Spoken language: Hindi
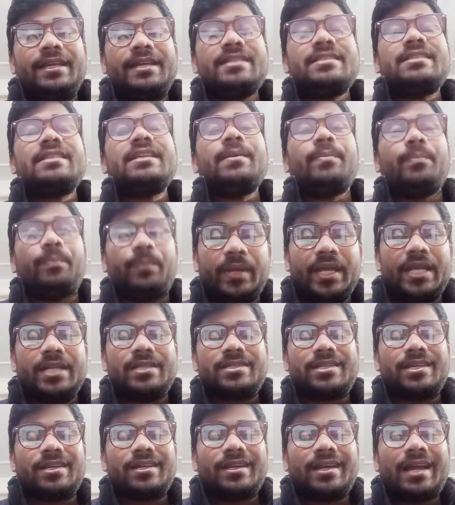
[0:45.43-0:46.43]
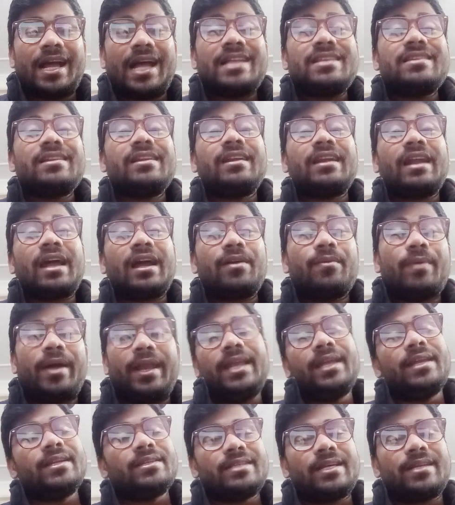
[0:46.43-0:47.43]
इसी बीच काजल
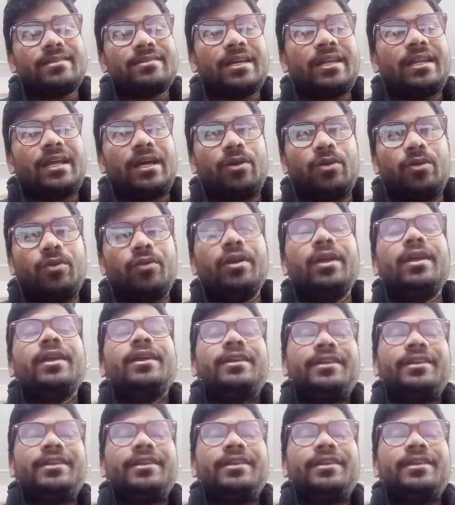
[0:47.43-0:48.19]
राघवानी की चर्चा ना हो